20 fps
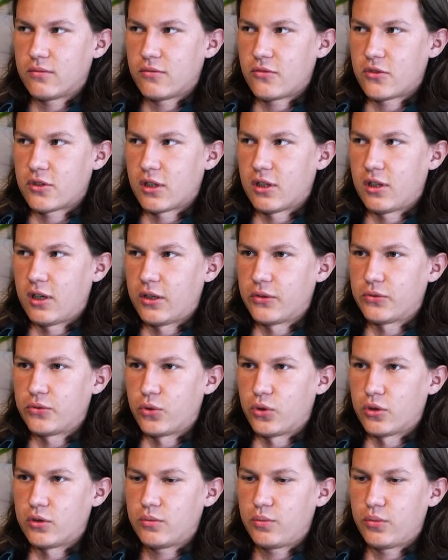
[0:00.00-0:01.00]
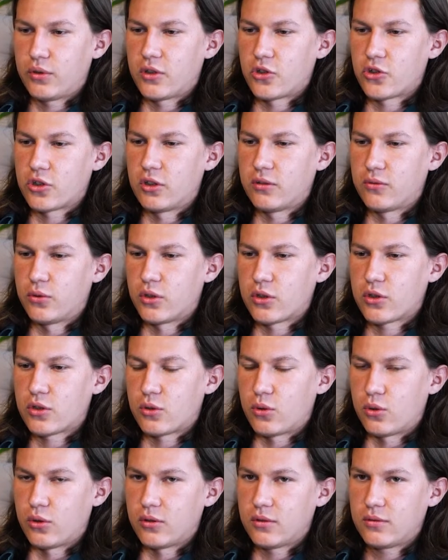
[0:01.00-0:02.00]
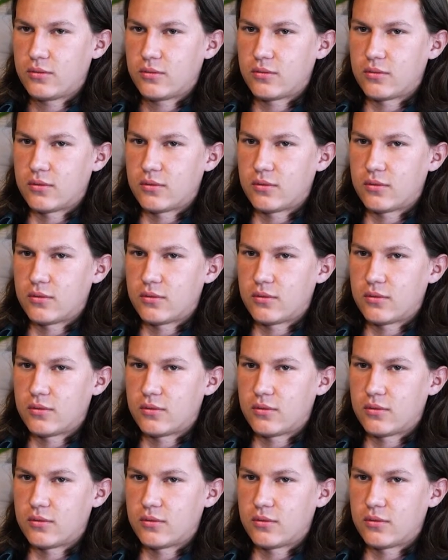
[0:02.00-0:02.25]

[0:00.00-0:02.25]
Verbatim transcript: взяли iPhone, положили его на стол